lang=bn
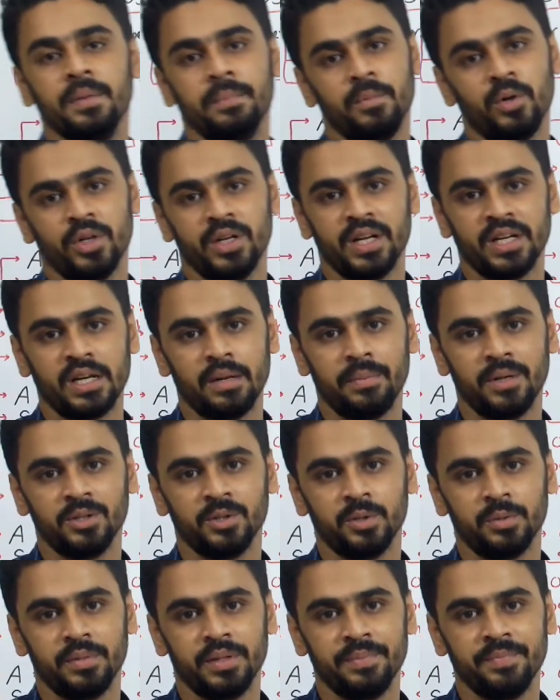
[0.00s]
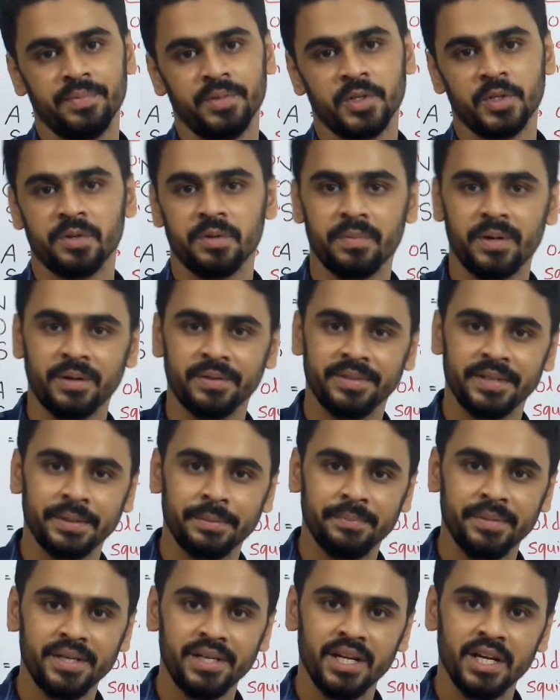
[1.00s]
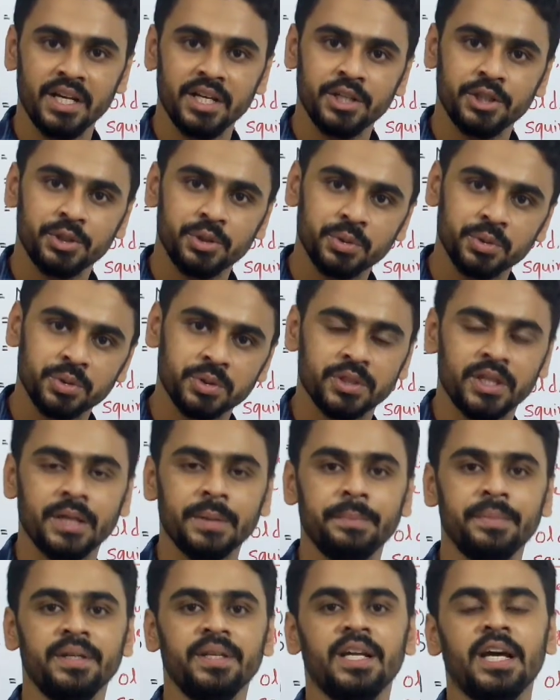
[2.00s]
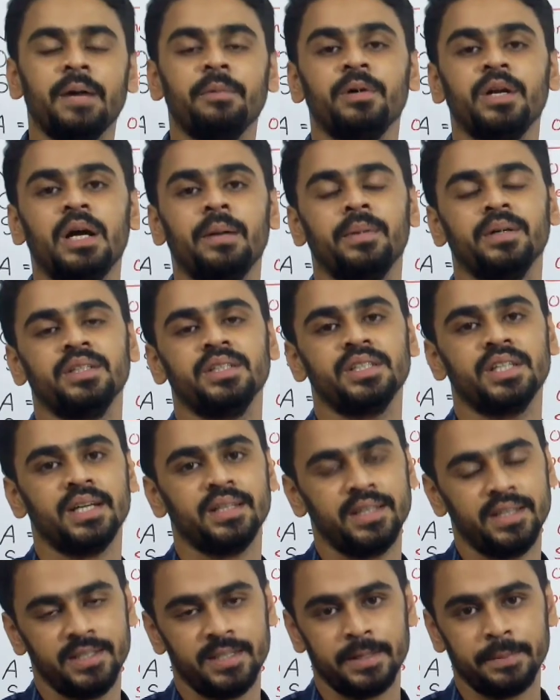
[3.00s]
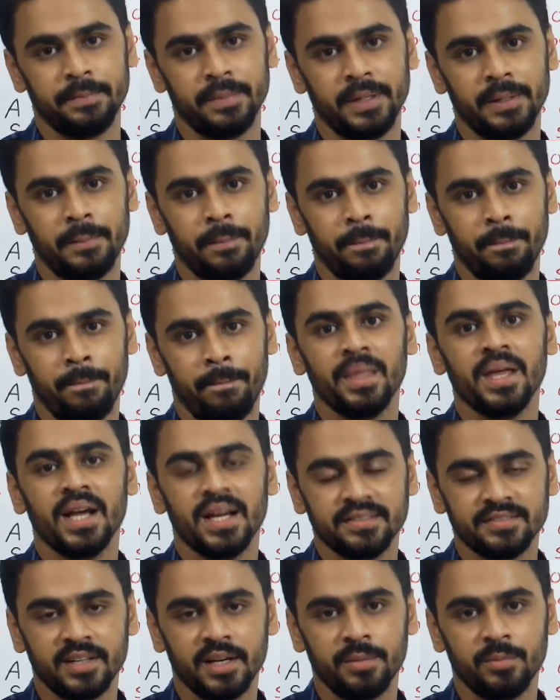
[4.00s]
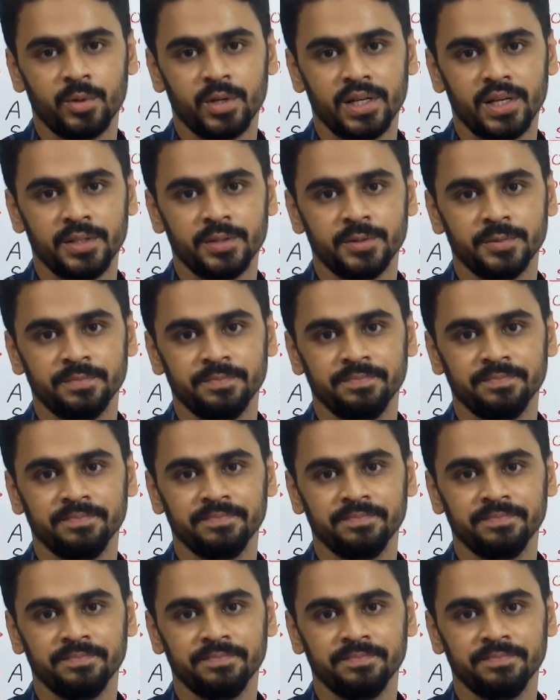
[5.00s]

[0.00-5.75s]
মনে রাখার মাধ্যমে সবাই ভালো থাকবেন সুস্থ থাকবেন এবং আমাদের সাথেই থাকবেন আসসালামু আলাইকুম